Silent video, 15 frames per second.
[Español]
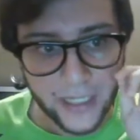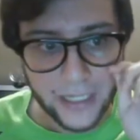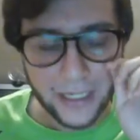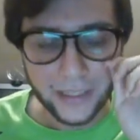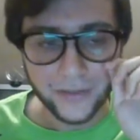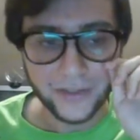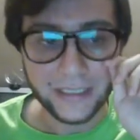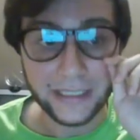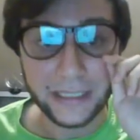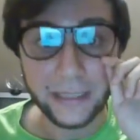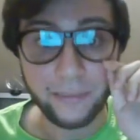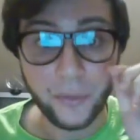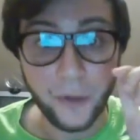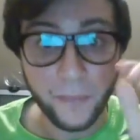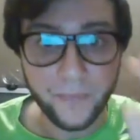Entonces el
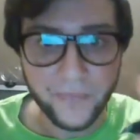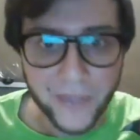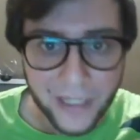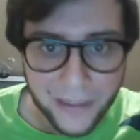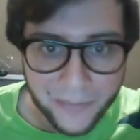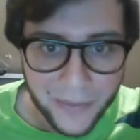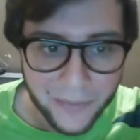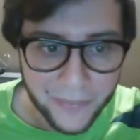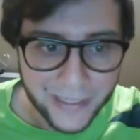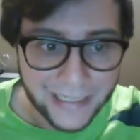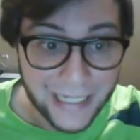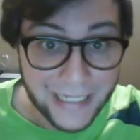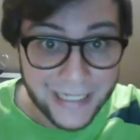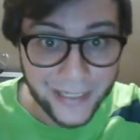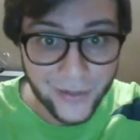tipo me pasa
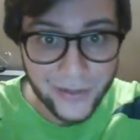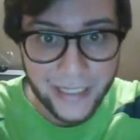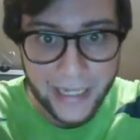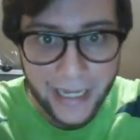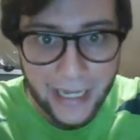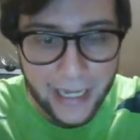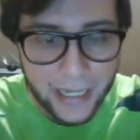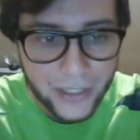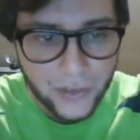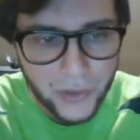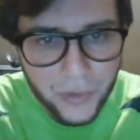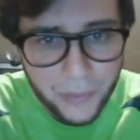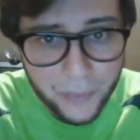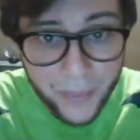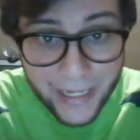diciendo que soy
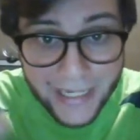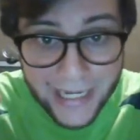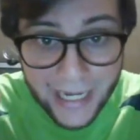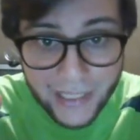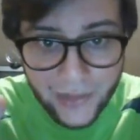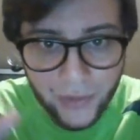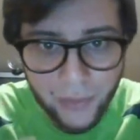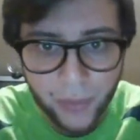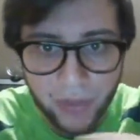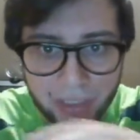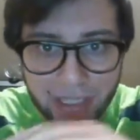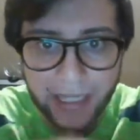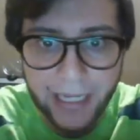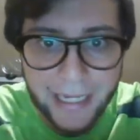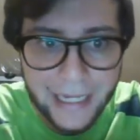un payaso
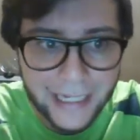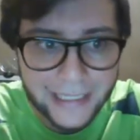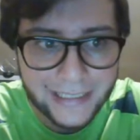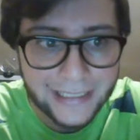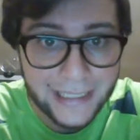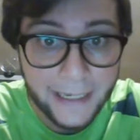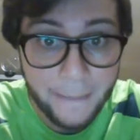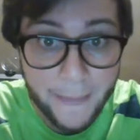porque este,